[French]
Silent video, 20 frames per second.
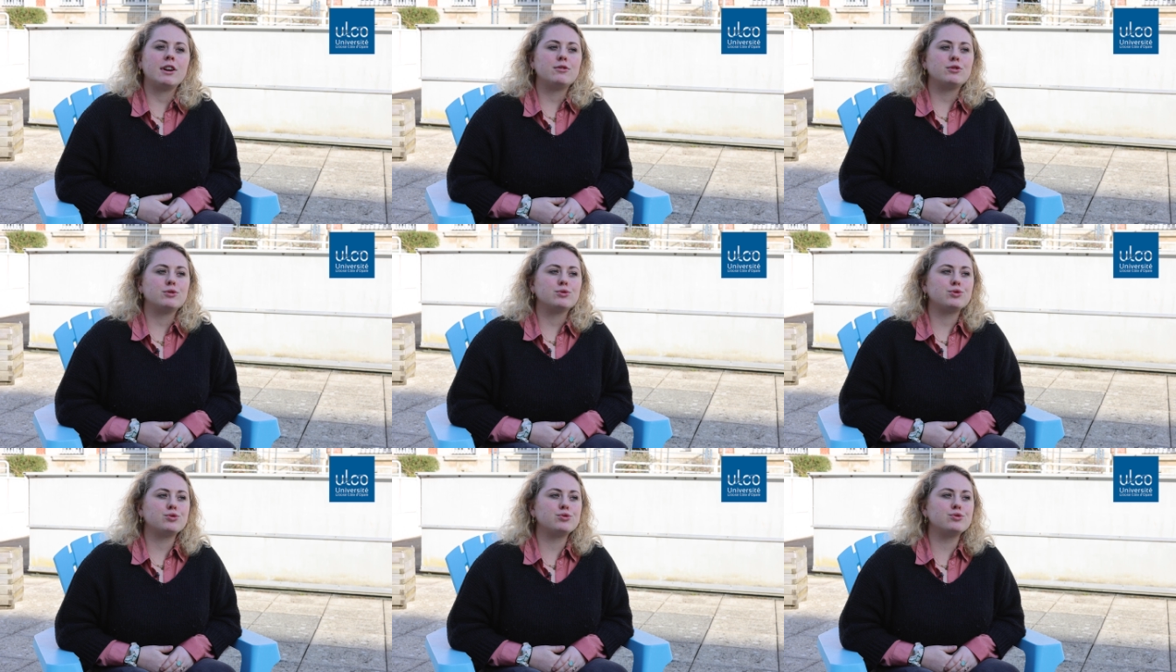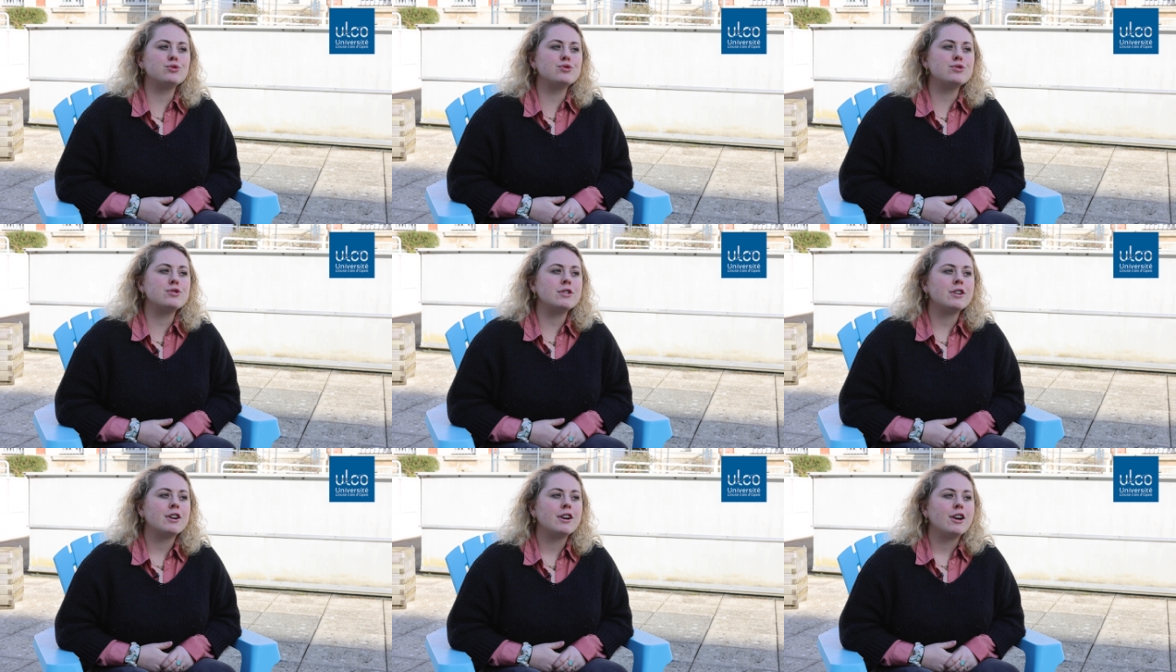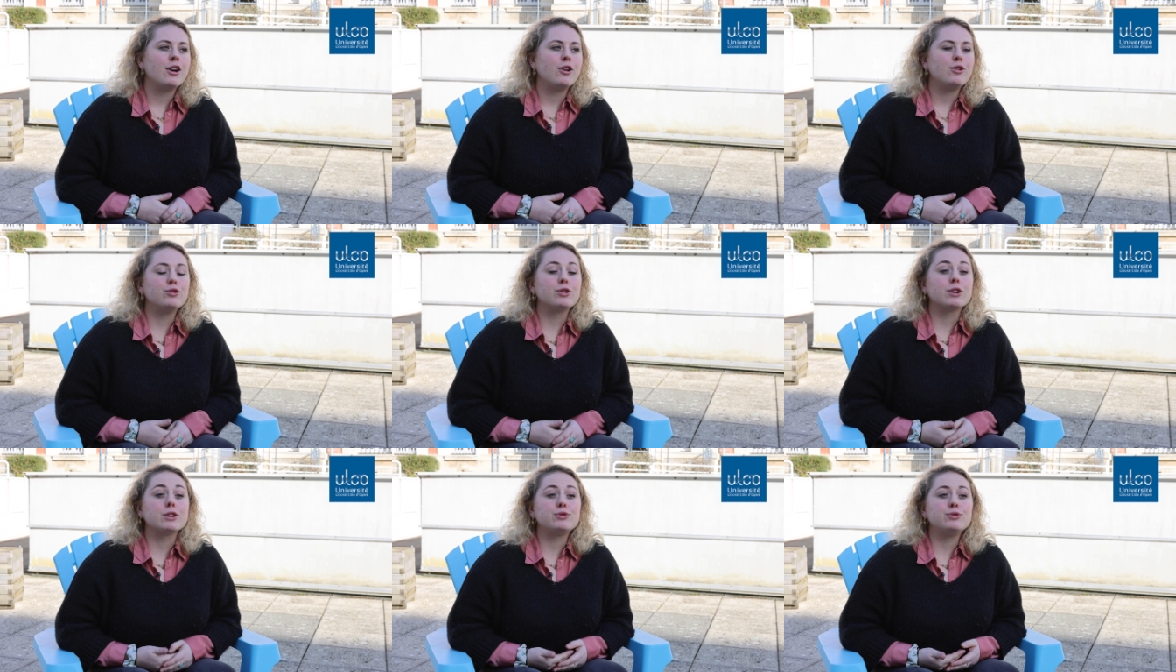avant tout,
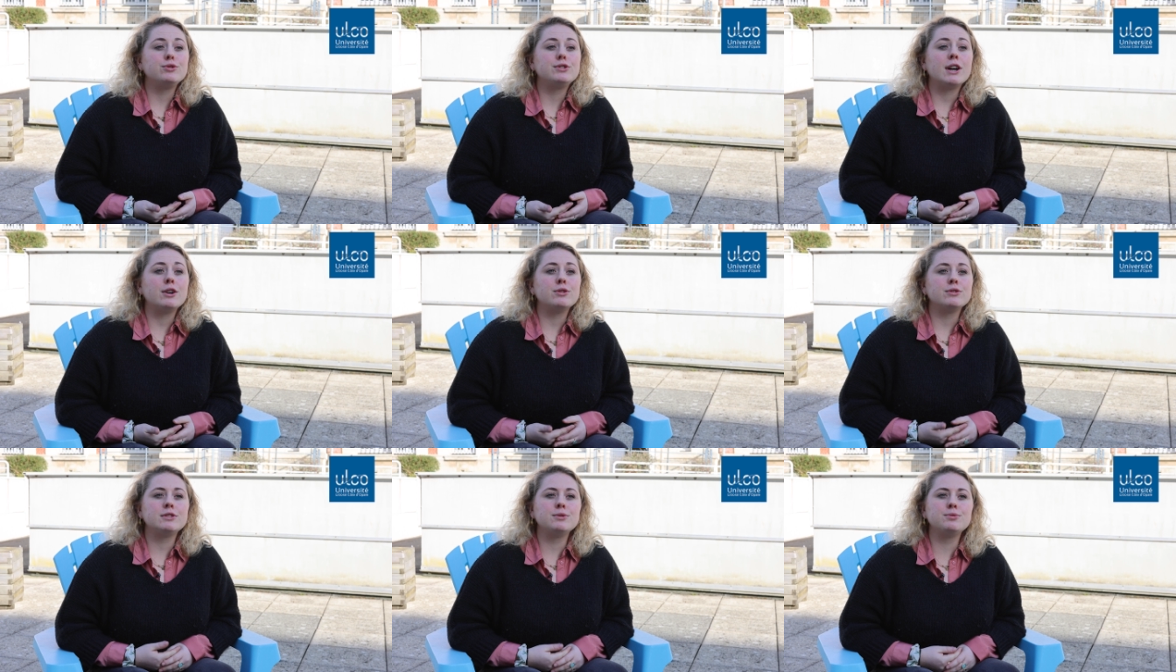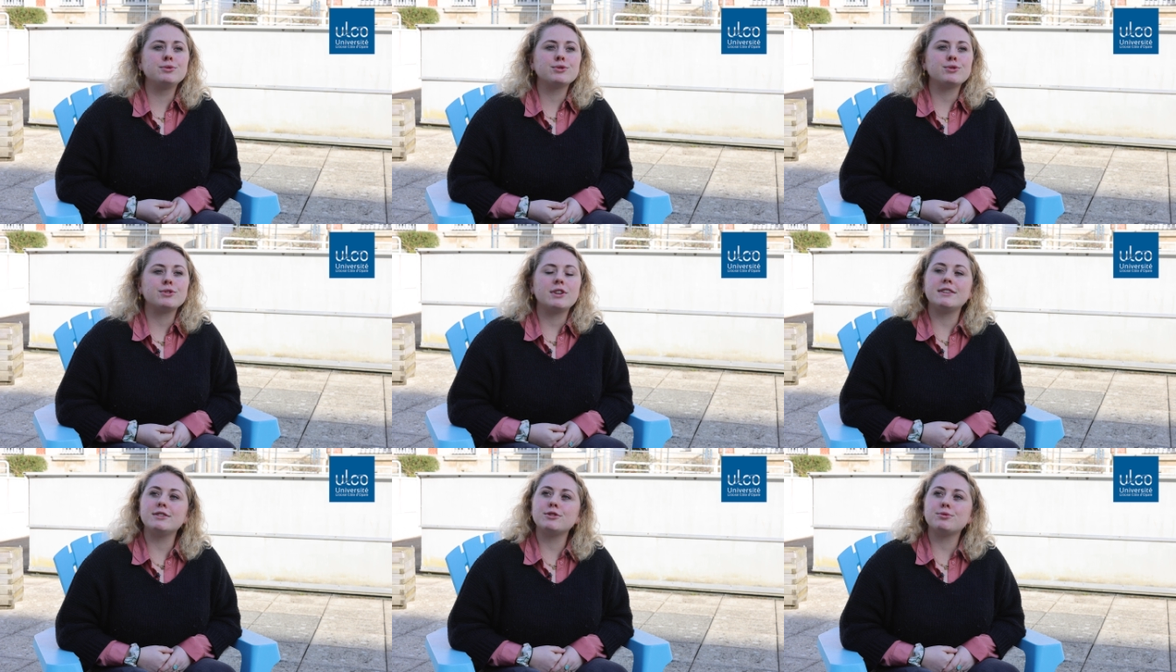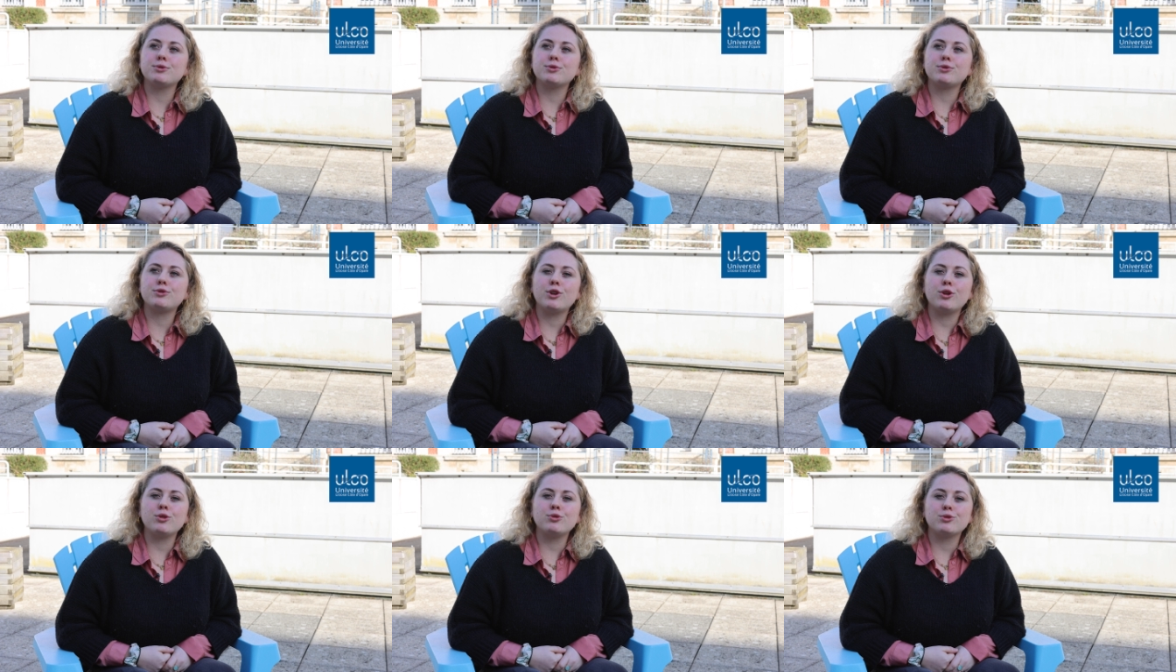le résultat aussi, puisqu'on a des
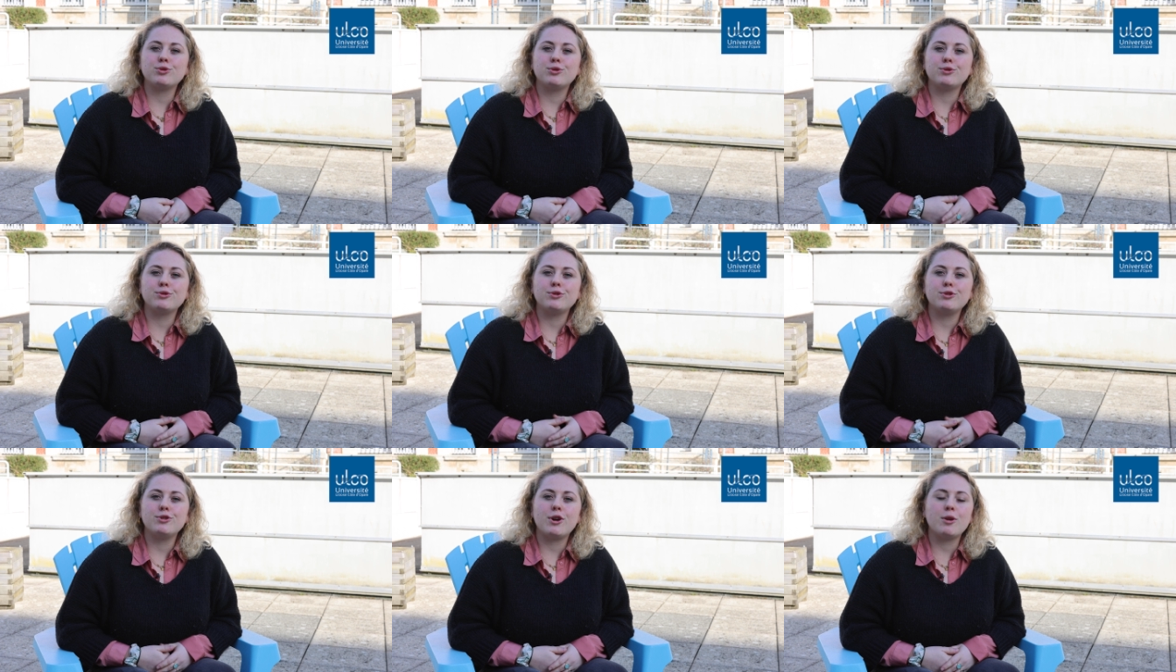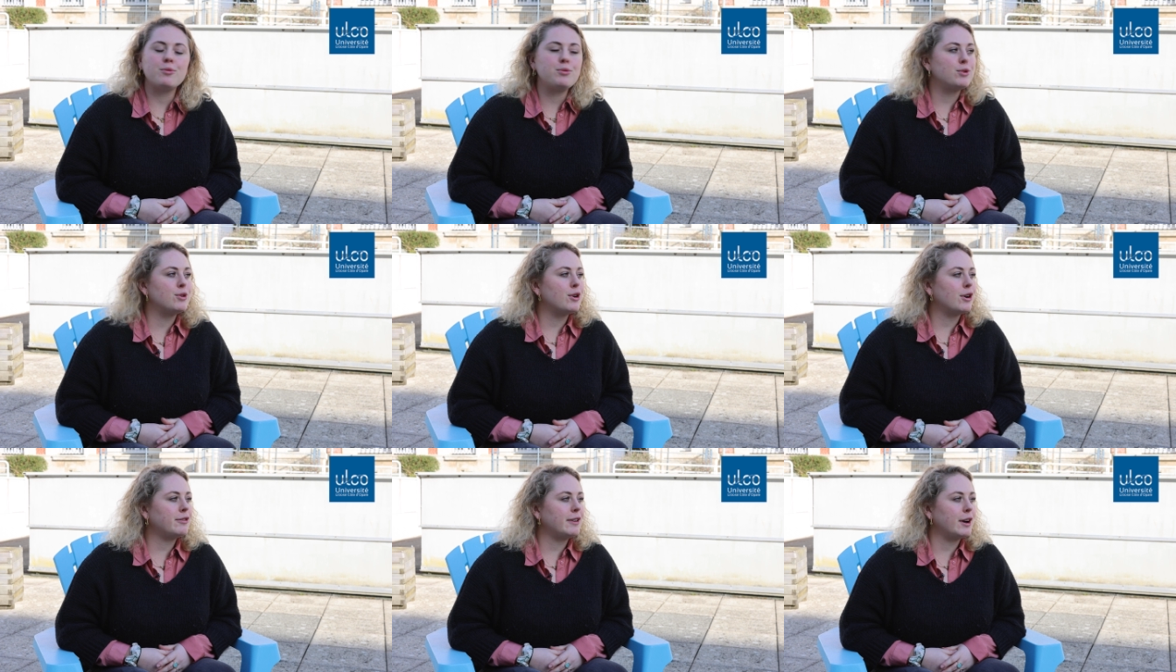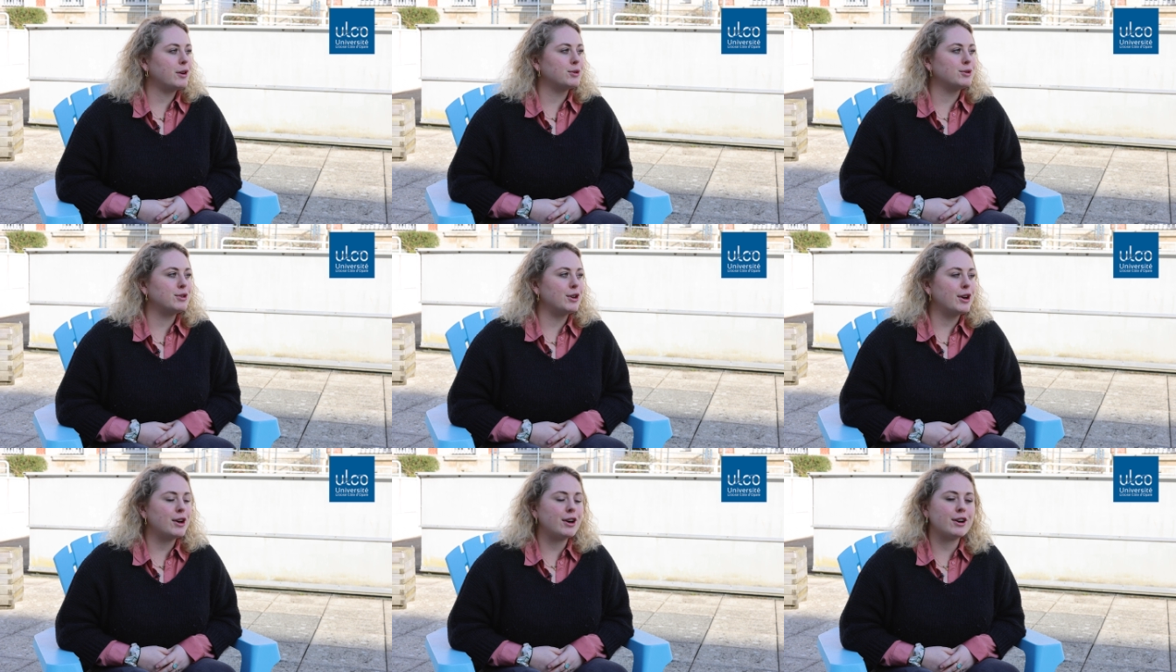sponsors, donc on veut un peu leur faire
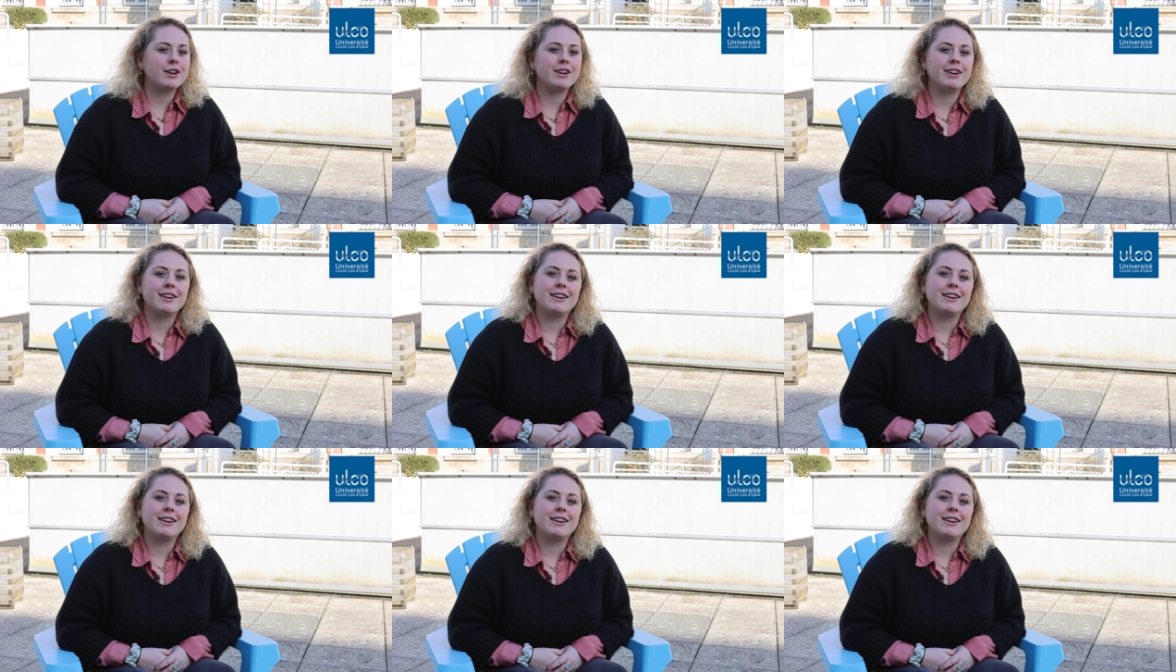honneur.